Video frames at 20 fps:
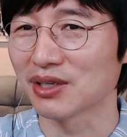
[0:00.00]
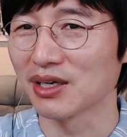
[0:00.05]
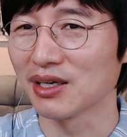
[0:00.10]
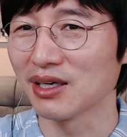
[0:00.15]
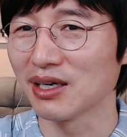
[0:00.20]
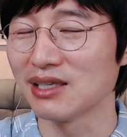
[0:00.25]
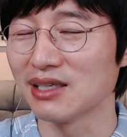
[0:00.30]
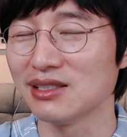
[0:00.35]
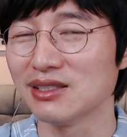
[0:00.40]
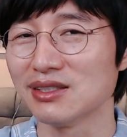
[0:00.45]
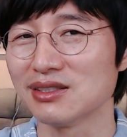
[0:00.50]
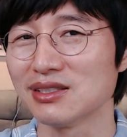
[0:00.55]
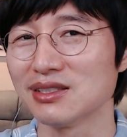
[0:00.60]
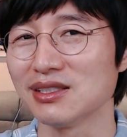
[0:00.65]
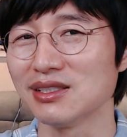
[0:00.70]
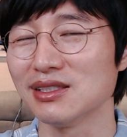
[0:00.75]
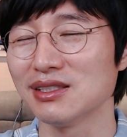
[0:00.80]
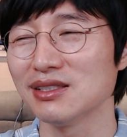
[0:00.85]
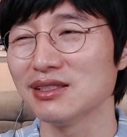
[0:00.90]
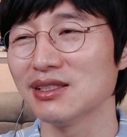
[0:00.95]

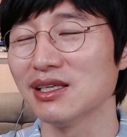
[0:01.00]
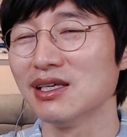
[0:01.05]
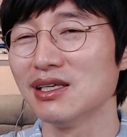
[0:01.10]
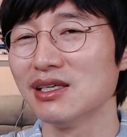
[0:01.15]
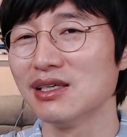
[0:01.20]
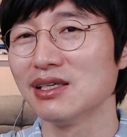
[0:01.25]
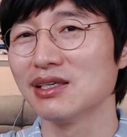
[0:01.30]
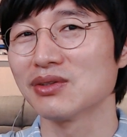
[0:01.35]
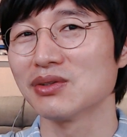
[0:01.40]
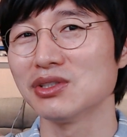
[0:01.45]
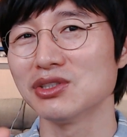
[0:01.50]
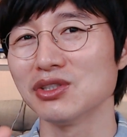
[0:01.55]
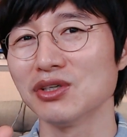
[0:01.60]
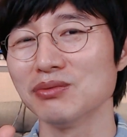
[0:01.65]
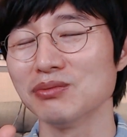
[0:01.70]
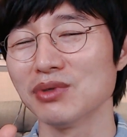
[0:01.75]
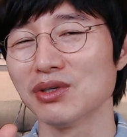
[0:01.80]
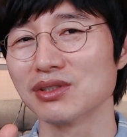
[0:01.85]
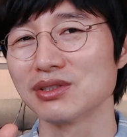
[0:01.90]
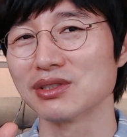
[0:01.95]
알려드린 귀점
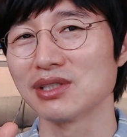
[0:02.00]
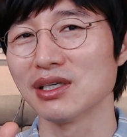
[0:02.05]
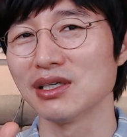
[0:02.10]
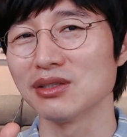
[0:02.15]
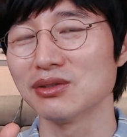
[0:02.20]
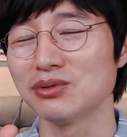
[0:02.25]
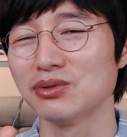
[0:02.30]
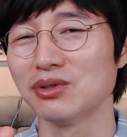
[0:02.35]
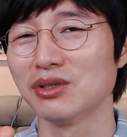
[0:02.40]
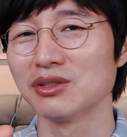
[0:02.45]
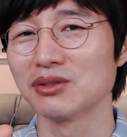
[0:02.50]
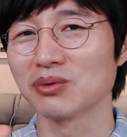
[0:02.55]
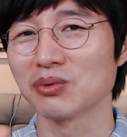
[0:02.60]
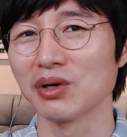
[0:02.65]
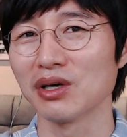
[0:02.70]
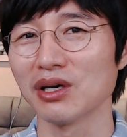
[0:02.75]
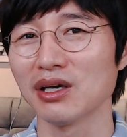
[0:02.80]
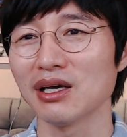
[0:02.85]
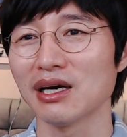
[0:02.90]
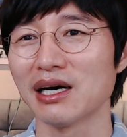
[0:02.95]
영상
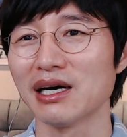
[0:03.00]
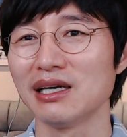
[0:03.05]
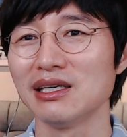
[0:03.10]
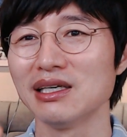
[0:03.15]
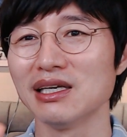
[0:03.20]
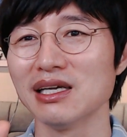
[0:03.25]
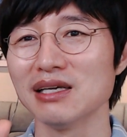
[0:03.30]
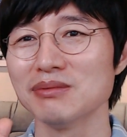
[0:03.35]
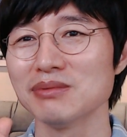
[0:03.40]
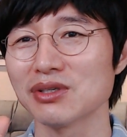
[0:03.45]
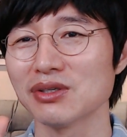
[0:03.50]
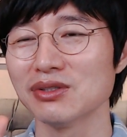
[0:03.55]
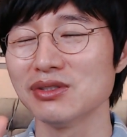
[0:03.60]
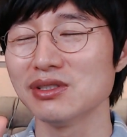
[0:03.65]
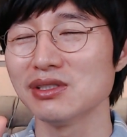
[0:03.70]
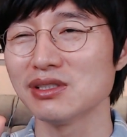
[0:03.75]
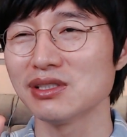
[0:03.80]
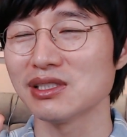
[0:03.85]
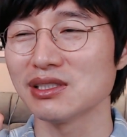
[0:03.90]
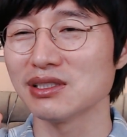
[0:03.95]
후원과 알람
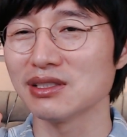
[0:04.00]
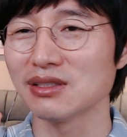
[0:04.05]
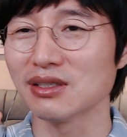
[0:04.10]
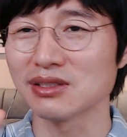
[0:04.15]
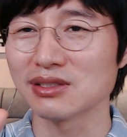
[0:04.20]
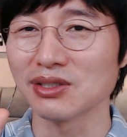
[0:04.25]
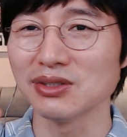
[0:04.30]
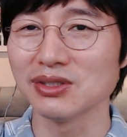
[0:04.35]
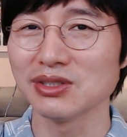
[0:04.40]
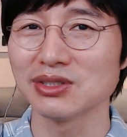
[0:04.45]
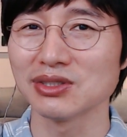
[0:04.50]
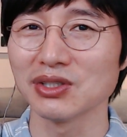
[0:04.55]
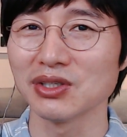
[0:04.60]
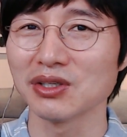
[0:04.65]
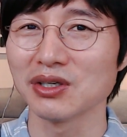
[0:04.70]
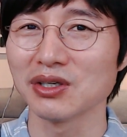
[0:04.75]
설치, 설정